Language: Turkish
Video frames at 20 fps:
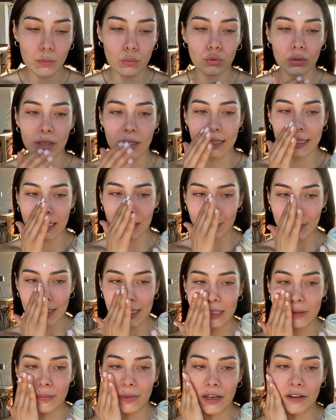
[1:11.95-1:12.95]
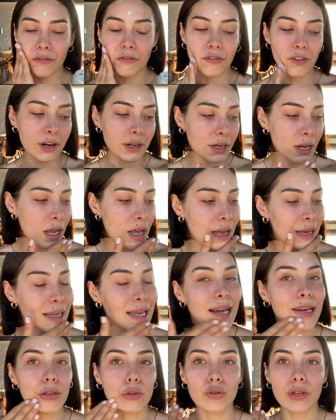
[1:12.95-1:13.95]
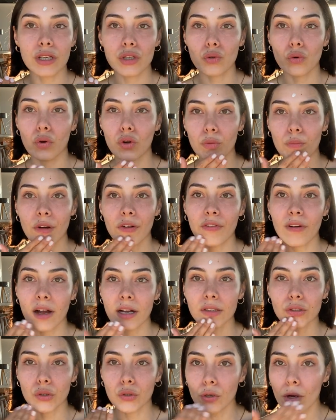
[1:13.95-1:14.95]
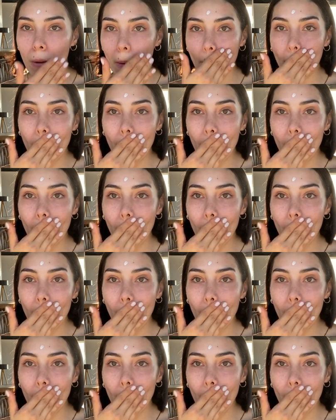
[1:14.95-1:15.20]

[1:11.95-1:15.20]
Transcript: bunda da 20 SPF var. Yani güneş koruma faktörü.